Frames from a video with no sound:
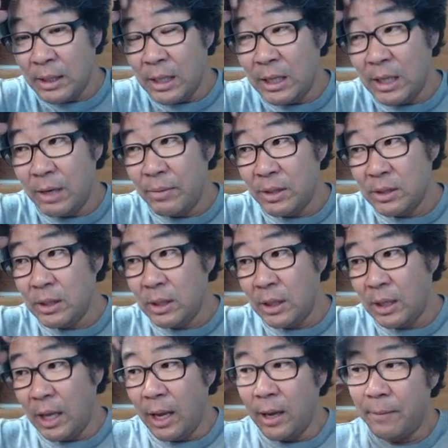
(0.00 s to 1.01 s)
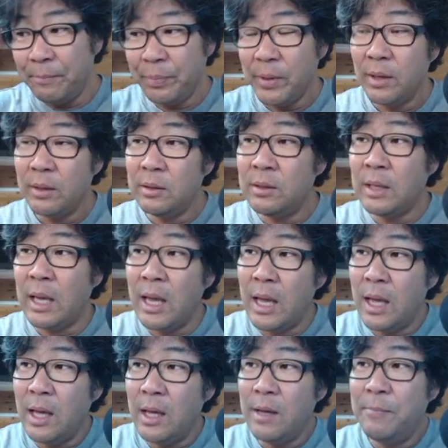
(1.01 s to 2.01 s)
옛날 방식인데
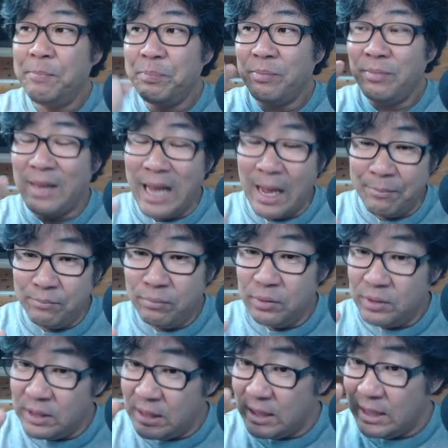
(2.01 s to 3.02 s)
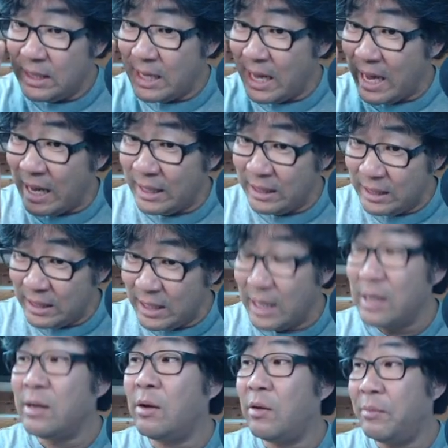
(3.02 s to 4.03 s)
그게 나쁘지
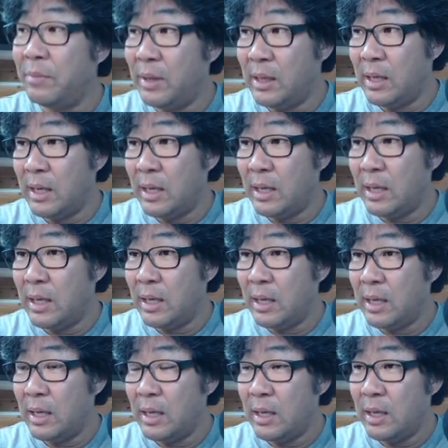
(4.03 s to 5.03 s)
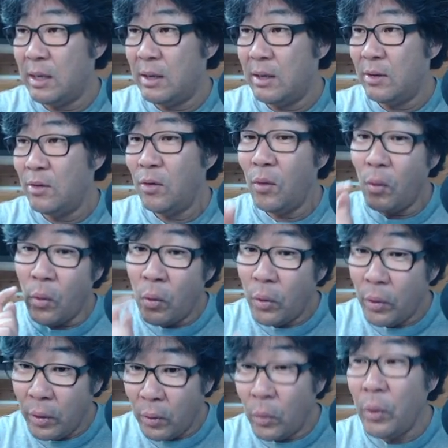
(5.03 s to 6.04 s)
않다는 겁니다.
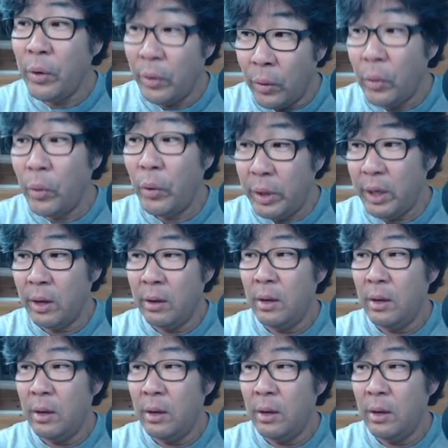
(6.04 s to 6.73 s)
오히려